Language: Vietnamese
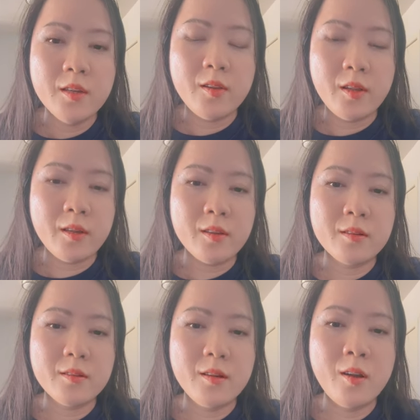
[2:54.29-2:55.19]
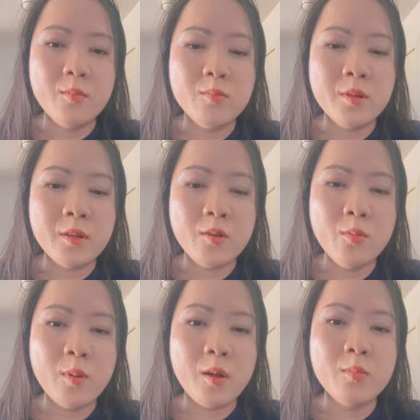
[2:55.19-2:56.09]
là ông
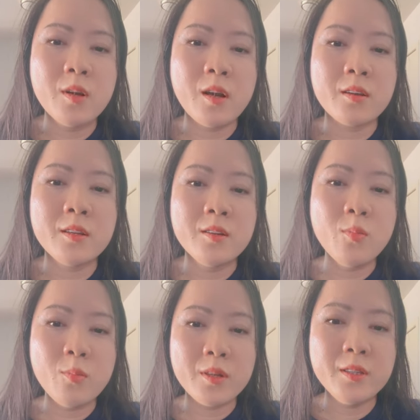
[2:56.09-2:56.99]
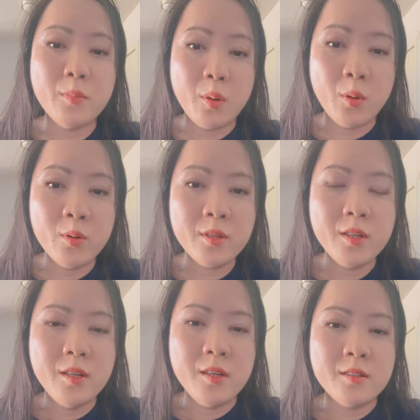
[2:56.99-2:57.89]
lúc mà ông gần đến lúc mà đi mổ
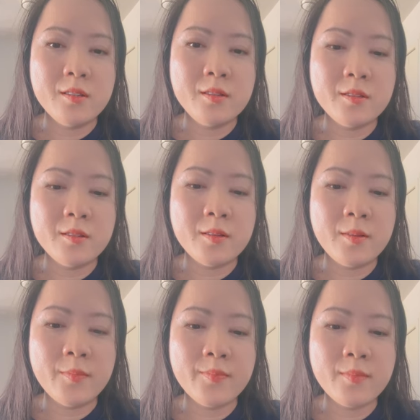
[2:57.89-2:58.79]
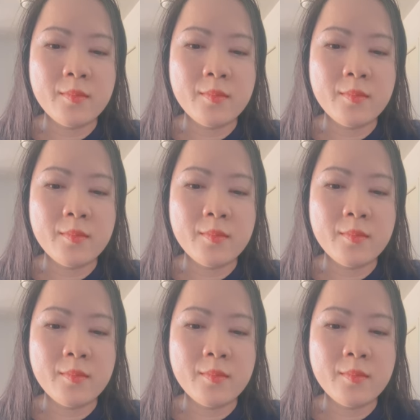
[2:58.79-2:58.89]
thì uh,